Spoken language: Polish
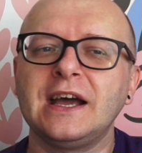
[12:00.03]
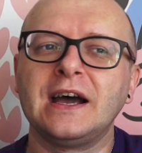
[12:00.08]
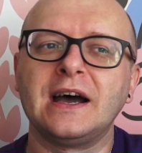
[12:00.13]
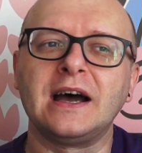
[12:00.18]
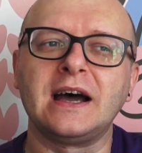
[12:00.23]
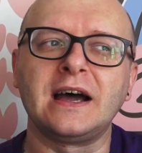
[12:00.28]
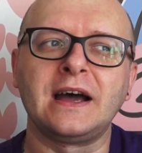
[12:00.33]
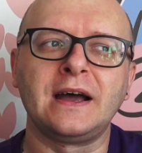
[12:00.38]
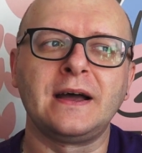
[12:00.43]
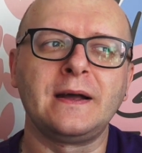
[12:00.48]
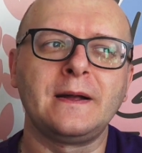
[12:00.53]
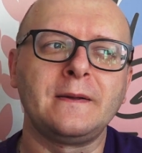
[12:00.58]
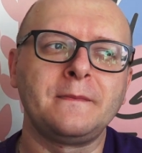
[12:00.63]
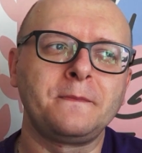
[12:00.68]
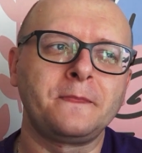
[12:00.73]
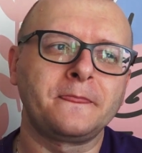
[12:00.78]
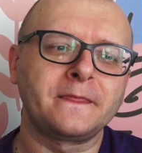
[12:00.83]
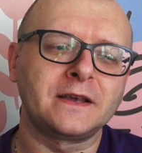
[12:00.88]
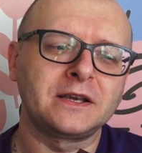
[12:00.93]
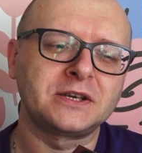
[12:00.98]
E,
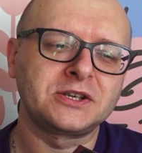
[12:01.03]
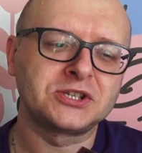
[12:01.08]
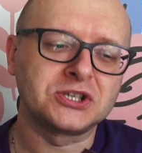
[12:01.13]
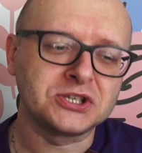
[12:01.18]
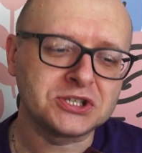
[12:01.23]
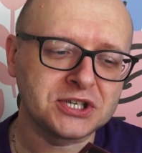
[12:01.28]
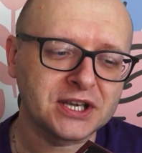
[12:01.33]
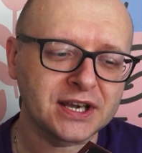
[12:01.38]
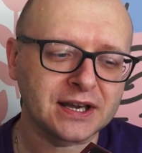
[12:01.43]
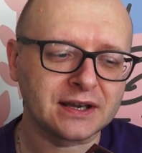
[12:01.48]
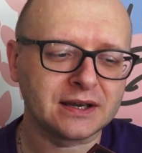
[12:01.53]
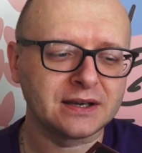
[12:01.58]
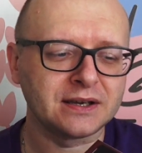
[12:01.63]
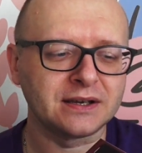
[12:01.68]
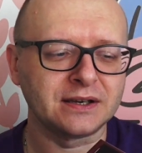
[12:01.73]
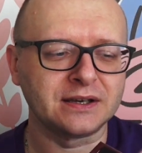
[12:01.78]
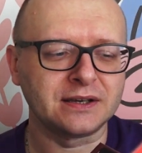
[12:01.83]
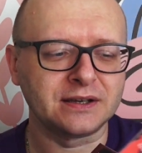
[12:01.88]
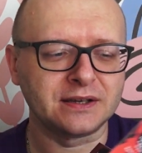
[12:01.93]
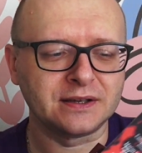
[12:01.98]
Krzysiek
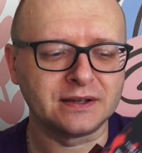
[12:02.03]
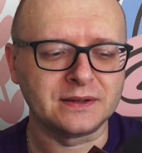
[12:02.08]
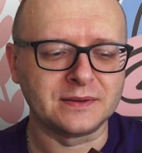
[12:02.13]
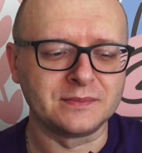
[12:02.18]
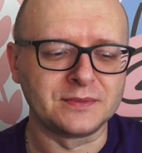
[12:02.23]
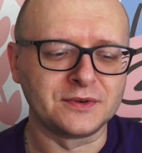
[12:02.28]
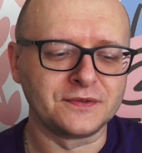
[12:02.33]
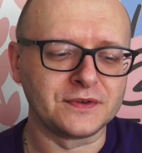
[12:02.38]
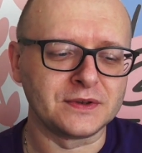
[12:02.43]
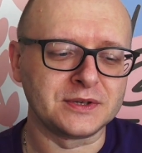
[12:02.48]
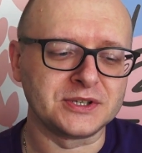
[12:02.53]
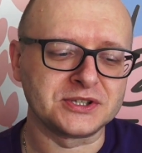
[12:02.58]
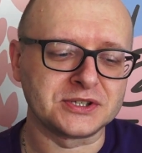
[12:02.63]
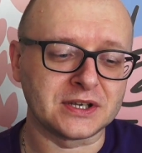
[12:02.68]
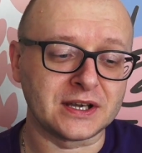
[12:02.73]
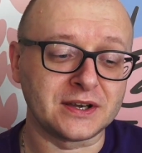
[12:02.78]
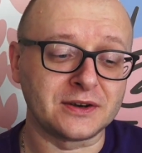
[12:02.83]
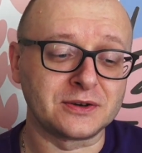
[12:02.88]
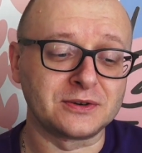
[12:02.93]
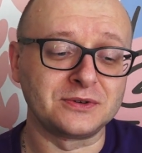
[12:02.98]
mówi,
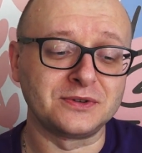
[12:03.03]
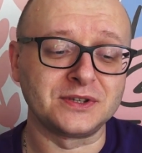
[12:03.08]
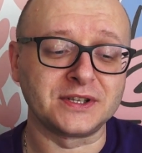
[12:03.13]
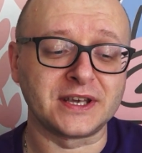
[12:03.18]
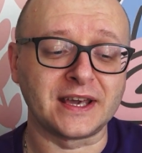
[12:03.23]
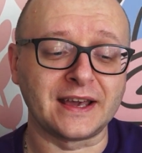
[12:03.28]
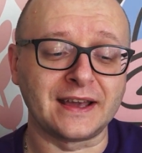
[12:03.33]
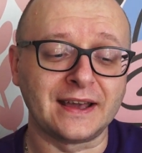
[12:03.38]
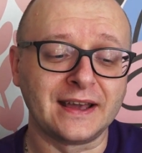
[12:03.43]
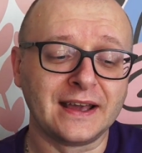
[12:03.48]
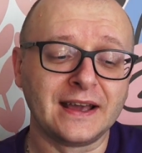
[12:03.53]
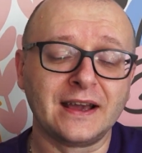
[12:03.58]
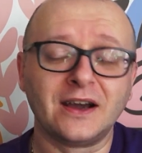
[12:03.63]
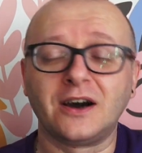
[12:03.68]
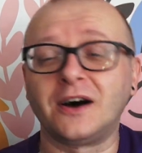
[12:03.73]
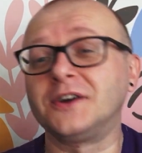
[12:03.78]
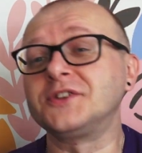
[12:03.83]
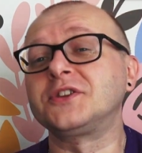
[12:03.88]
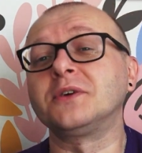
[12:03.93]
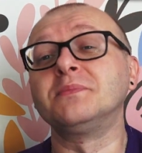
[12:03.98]
że ogólnie
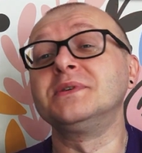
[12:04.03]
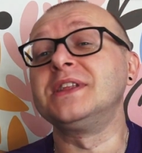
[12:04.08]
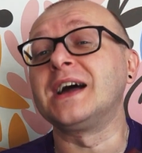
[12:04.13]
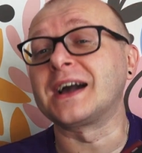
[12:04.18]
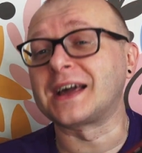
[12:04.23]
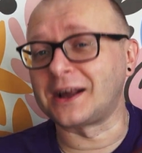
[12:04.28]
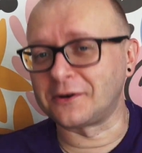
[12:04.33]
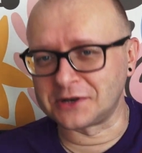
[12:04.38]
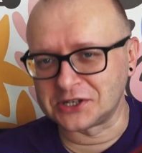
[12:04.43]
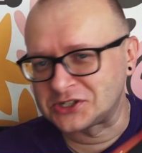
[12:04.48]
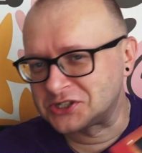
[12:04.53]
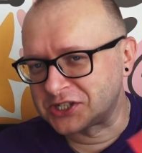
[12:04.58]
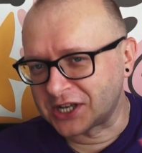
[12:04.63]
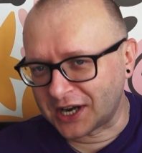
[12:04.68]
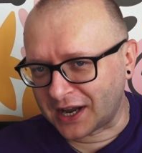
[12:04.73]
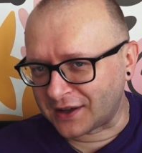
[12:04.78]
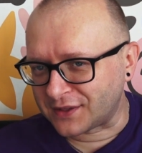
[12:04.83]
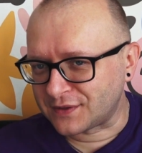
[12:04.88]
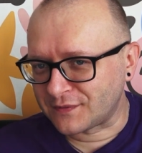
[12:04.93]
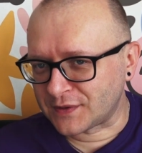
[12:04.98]
on to by nagrał jeszcze
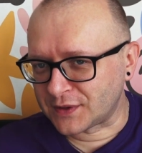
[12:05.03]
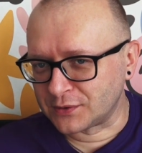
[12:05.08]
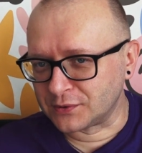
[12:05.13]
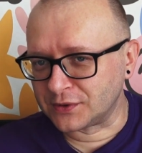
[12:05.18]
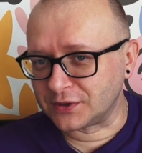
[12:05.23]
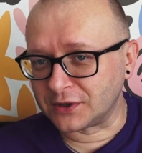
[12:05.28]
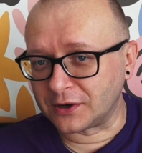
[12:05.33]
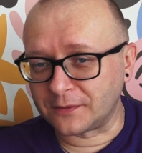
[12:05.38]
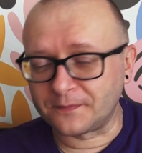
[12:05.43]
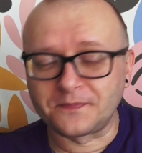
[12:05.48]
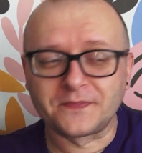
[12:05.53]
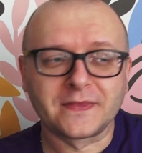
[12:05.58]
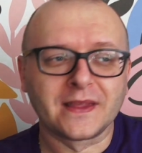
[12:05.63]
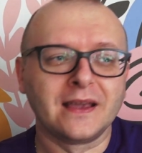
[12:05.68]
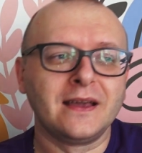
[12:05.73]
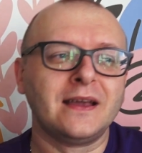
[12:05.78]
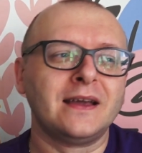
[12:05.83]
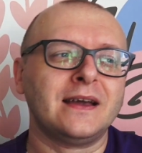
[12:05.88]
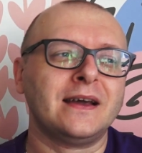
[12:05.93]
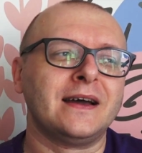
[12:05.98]
raz w studio.
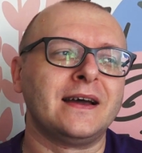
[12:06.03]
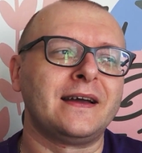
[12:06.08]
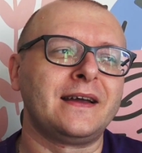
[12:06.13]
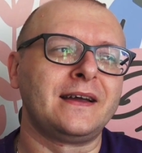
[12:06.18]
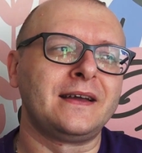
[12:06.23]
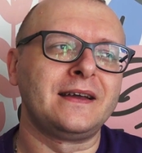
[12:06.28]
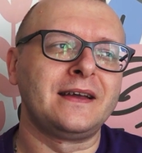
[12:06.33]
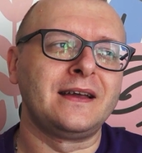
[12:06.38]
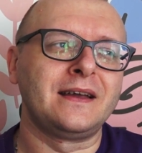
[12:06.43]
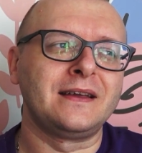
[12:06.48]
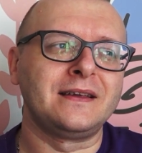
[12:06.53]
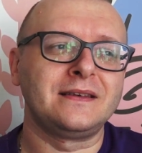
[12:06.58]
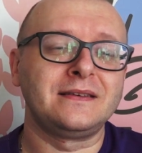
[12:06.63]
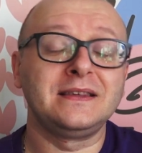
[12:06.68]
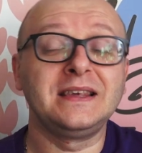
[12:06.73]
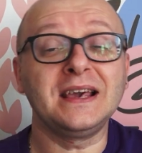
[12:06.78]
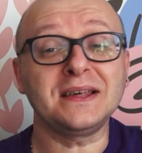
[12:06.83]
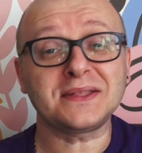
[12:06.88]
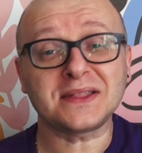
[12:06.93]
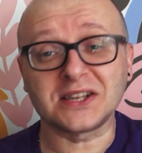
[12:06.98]
E,
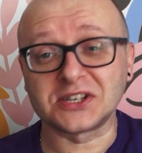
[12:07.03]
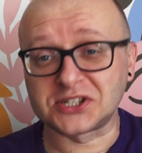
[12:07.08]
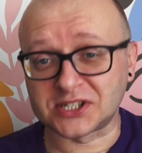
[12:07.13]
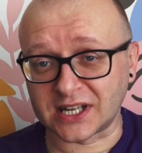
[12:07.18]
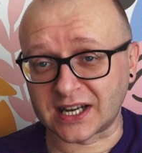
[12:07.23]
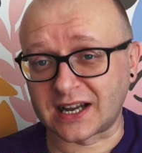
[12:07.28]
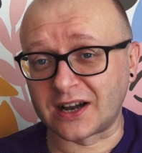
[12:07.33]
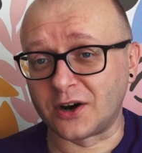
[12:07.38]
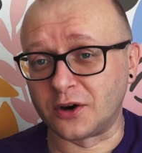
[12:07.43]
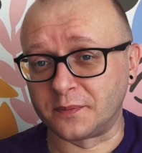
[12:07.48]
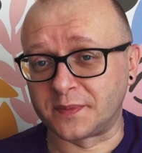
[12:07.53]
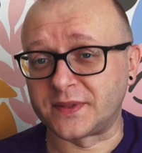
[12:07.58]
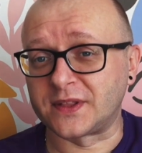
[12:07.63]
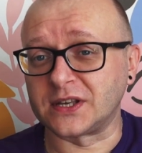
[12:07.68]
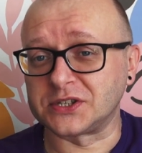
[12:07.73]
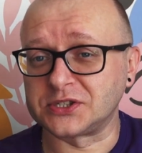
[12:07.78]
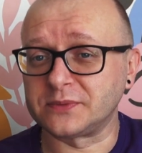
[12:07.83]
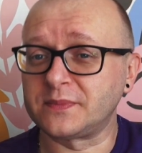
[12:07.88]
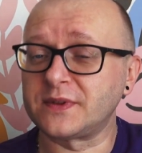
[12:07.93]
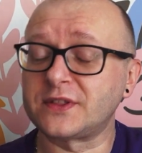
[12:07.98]
jest też taka
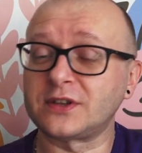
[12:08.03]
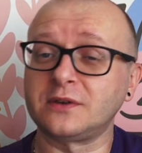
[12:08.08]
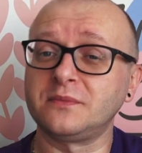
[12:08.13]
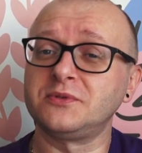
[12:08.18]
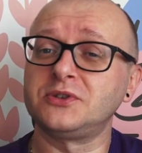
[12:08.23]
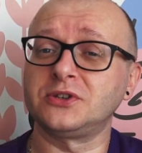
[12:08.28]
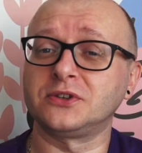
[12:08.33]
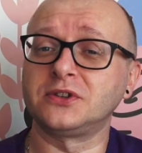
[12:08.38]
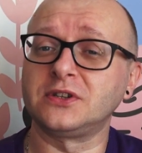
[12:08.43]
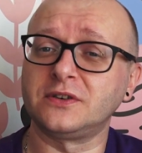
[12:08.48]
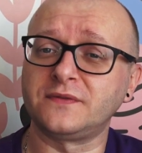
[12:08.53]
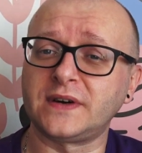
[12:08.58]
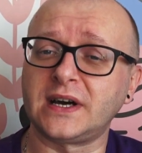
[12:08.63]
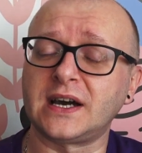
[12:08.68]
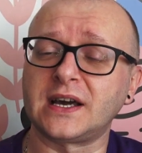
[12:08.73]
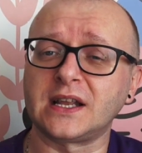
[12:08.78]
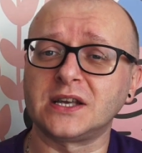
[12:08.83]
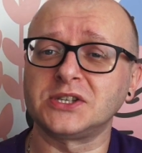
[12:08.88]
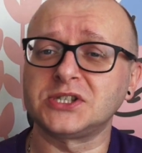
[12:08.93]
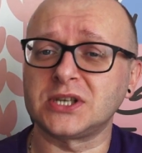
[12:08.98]
opcja, żeby zrobić od nowa
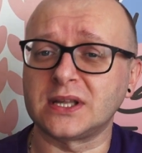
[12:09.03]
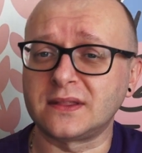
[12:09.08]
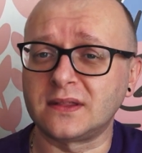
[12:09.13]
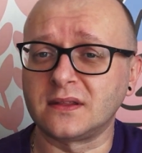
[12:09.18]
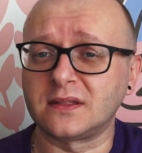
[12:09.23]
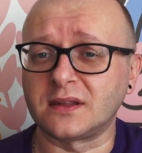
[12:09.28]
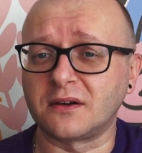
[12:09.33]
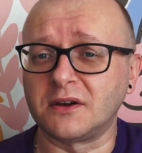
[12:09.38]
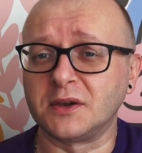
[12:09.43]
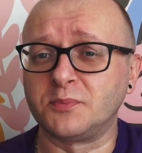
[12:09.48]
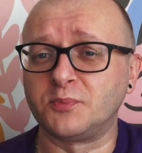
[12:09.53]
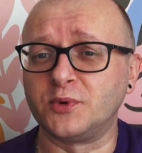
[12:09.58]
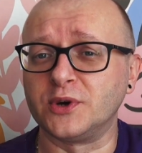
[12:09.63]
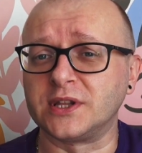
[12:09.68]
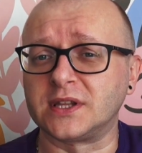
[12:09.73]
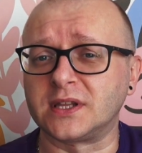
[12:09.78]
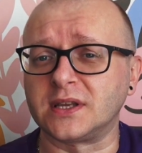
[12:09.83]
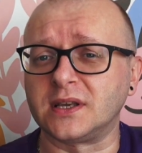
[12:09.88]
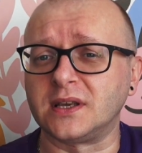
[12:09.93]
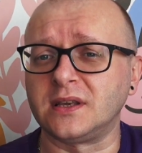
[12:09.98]
aranżację całej
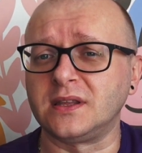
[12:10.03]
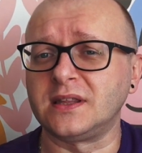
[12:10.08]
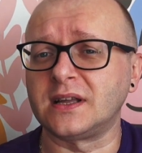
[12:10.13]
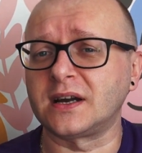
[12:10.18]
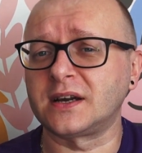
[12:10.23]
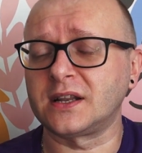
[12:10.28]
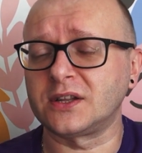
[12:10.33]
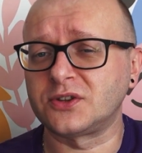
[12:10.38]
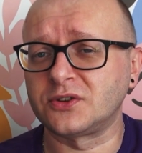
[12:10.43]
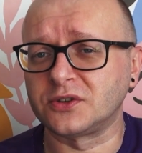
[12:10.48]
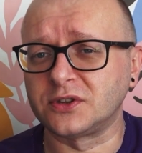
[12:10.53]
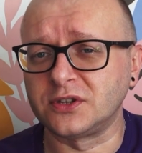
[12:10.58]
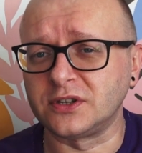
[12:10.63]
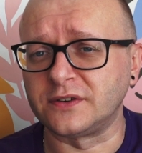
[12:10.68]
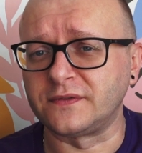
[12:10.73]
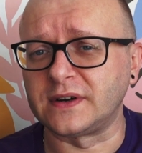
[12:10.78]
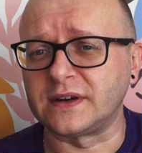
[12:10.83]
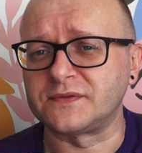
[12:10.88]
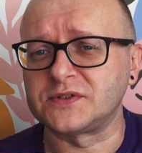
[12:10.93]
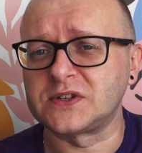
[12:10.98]
płyty i nagrać od
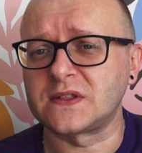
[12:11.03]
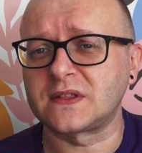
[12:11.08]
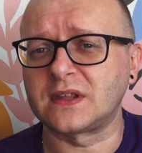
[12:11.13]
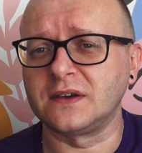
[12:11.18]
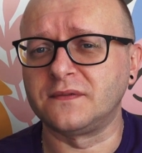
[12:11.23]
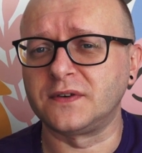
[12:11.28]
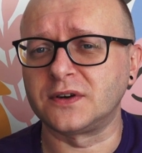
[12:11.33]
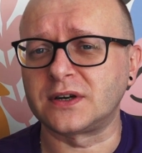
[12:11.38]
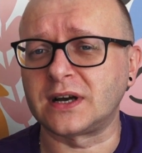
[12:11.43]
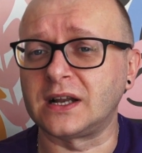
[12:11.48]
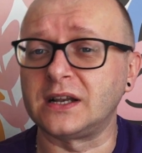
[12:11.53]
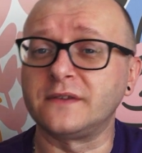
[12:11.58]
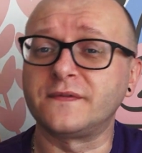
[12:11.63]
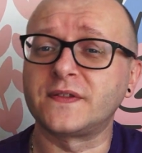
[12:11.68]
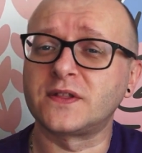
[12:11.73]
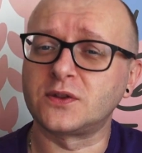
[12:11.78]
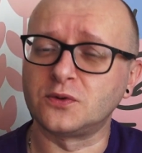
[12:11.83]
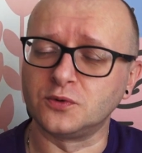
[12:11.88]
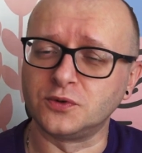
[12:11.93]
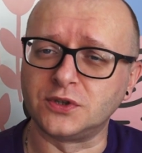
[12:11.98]
nowa wszystkie wokale w
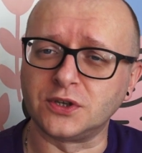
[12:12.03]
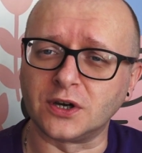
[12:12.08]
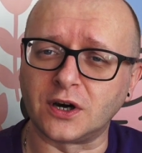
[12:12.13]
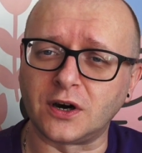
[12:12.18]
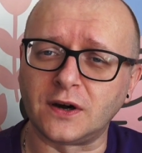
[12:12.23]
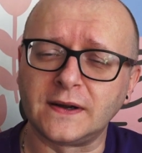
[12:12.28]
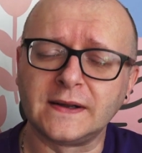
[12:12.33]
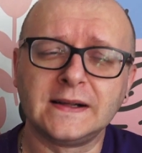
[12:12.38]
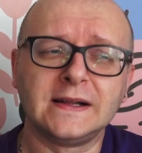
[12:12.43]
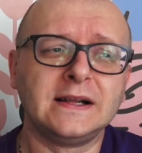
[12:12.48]
studio.